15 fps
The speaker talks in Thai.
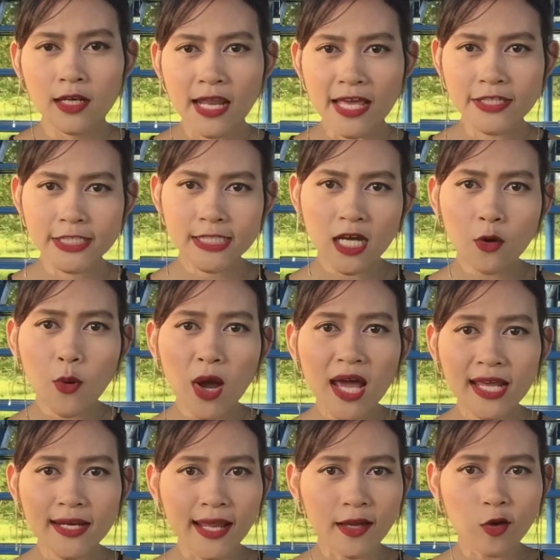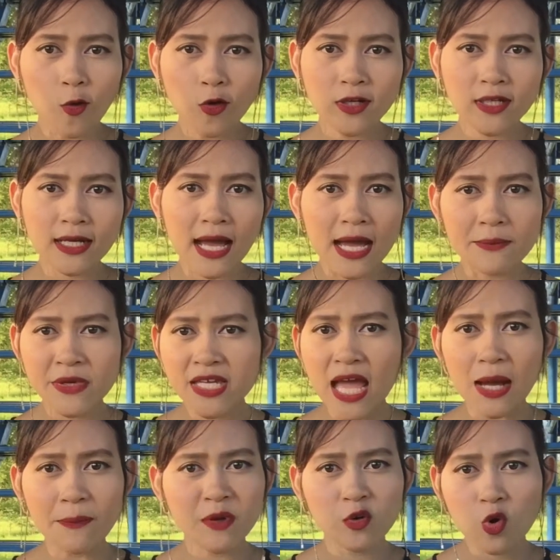และเชื่อว่าหลาย ๆ คนนะคะ ไม่อ
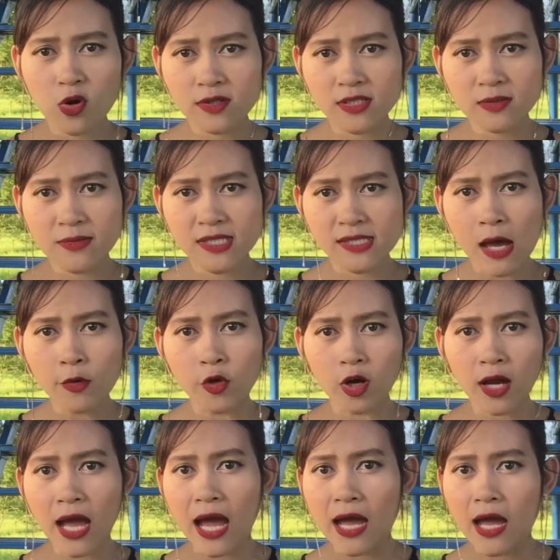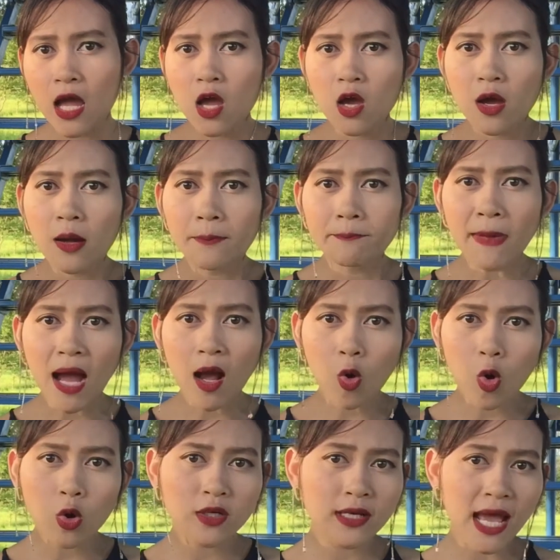ยากเป็นโรคซึมเศร้าหรอกค่ะ บาง
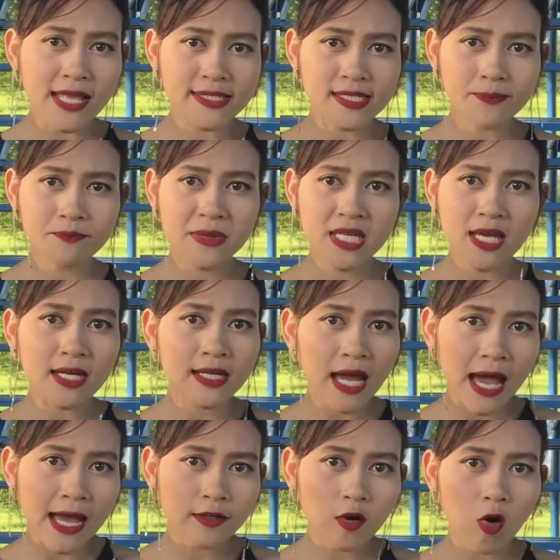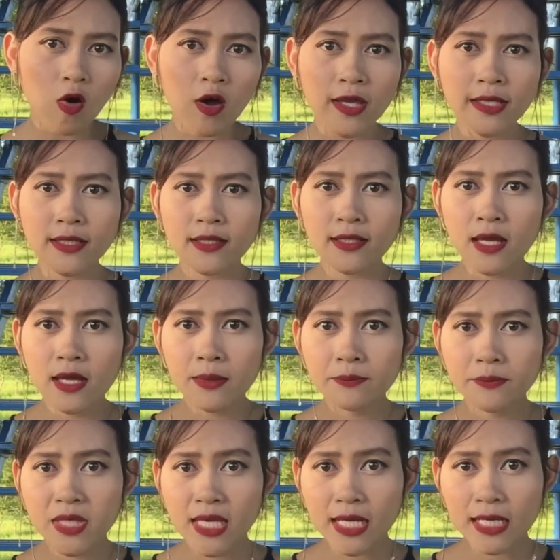คนอาจจะมีอาการน้อย
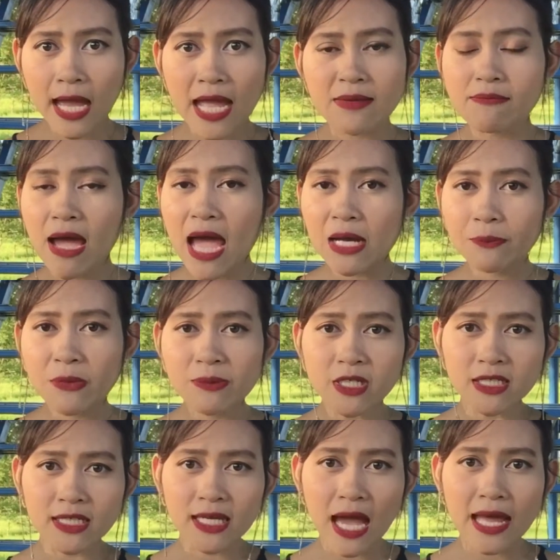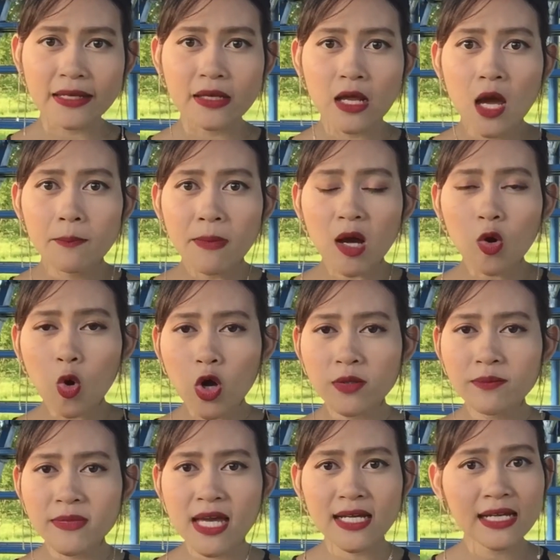มีอาการมากไม่เหมือนกัน บางคน
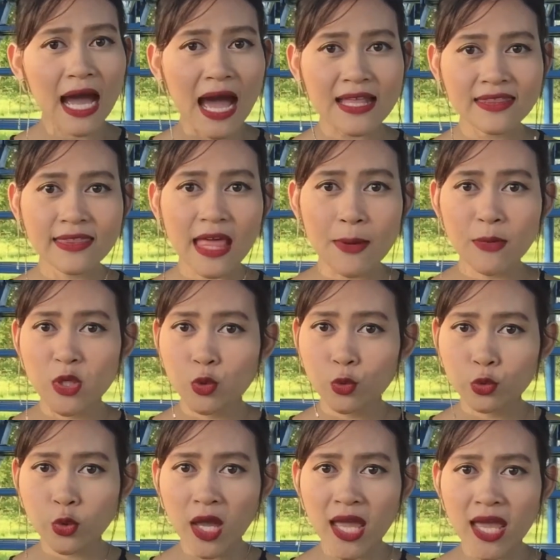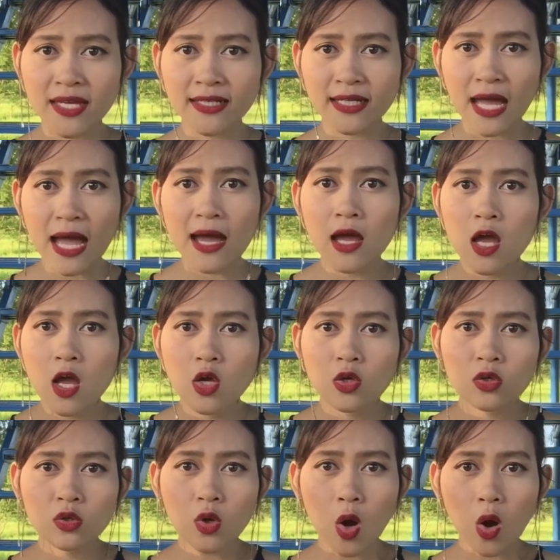มีอาการแต่ไม่รู้ตัวเองนะคะ
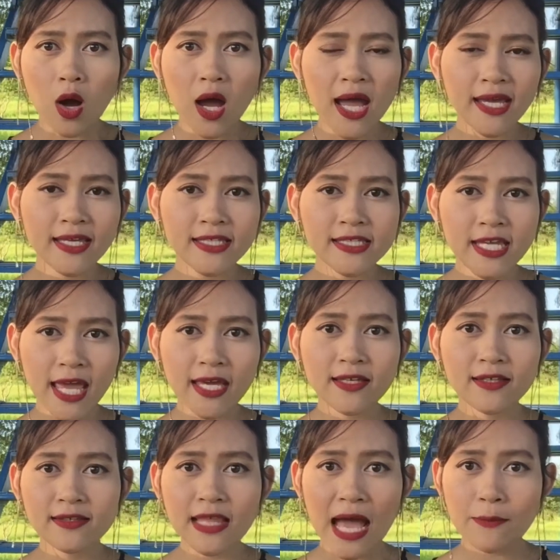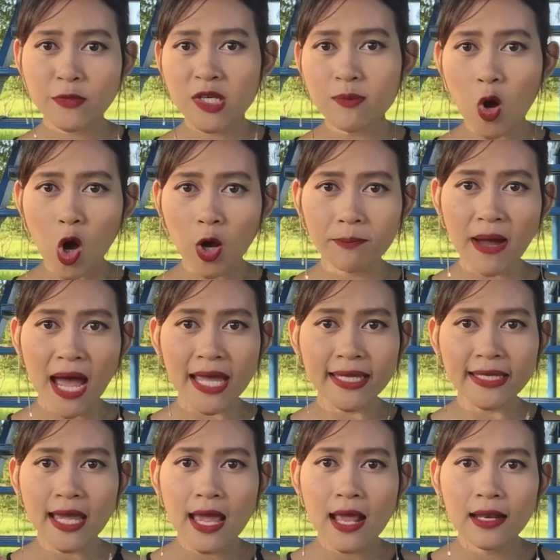ขอให้เช็คตามที่บอกไป
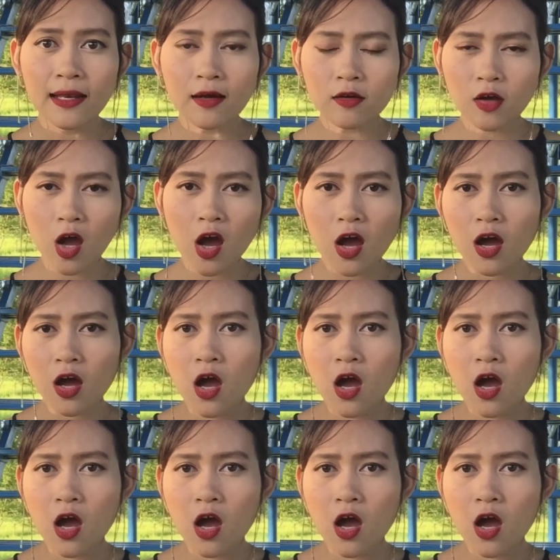แล้วก็